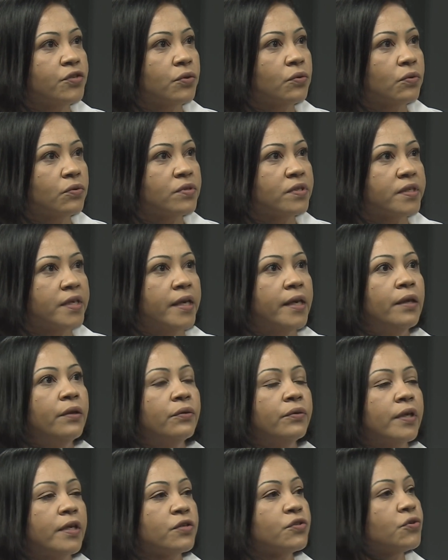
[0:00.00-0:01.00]
é o
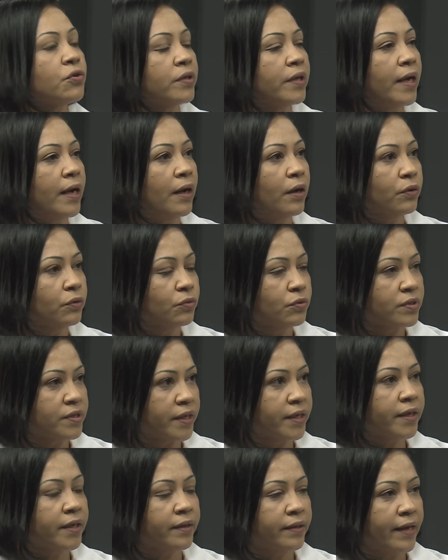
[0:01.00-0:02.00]
Conselho Nacional dos
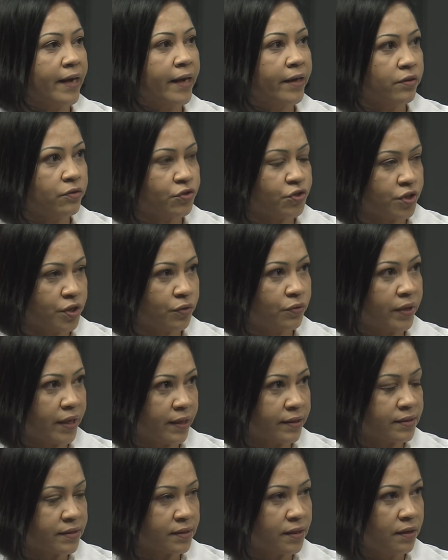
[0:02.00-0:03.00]
Secretários de
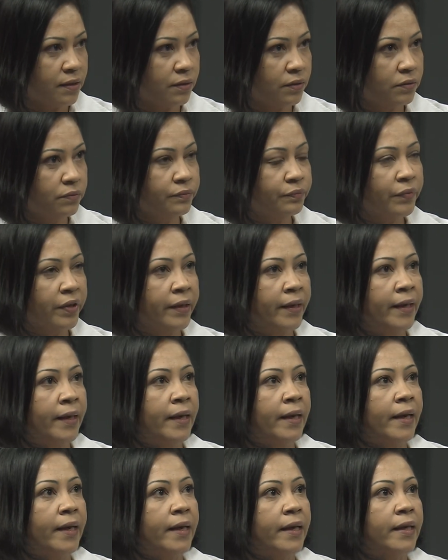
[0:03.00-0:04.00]
Educação
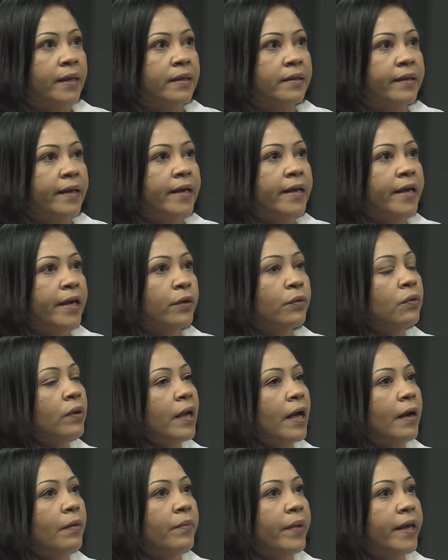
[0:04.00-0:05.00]
é, que tem
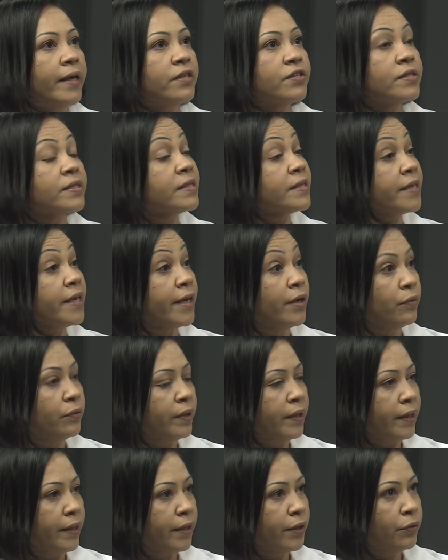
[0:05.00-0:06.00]
regularmente se
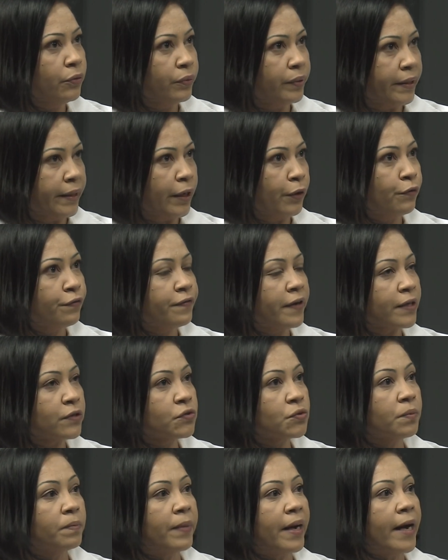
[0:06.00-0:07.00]
reunido e eu
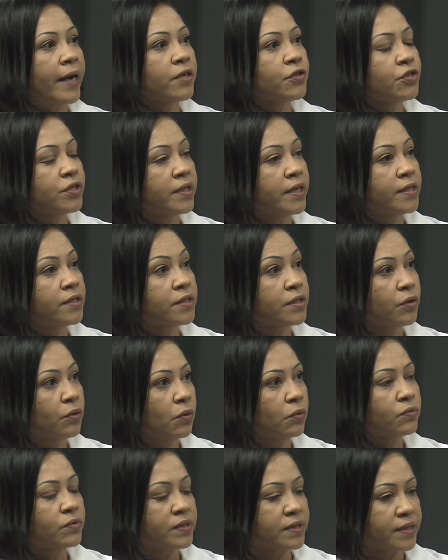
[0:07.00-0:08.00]
faço parte desse
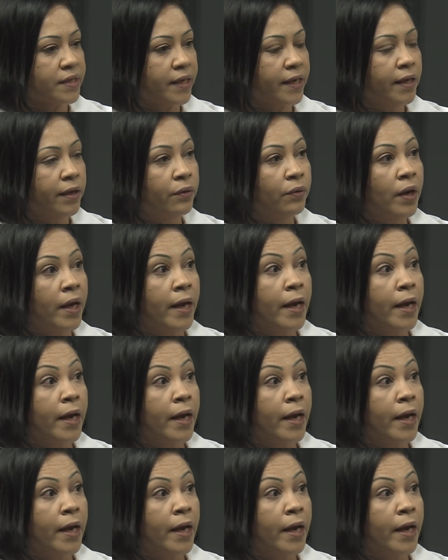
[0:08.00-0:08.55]
conselho